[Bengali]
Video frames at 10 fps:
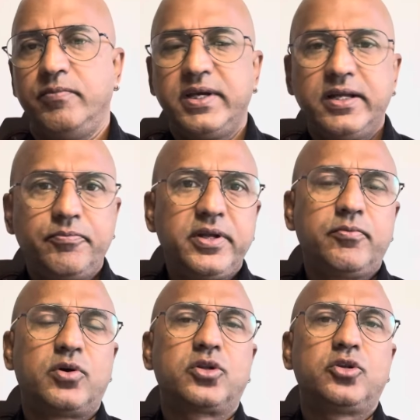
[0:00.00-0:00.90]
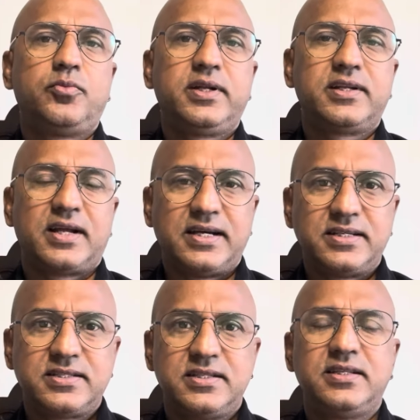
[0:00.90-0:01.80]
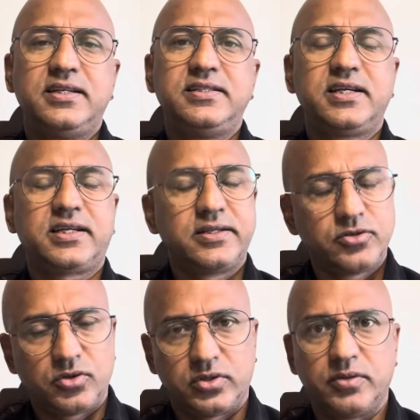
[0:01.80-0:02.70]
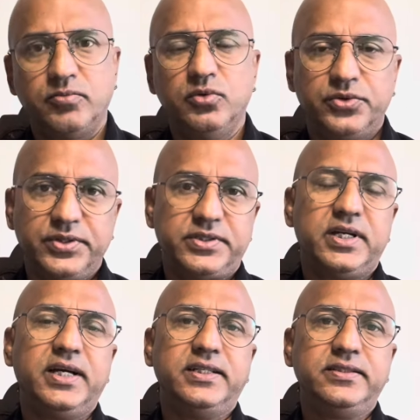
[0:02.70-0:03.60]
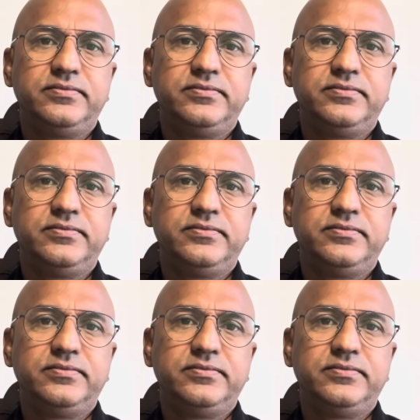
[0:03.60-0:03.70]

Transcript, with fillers: বিএনপির বর্তমান রাজনীতি নিয়ে কিছু কথা বলতে চাই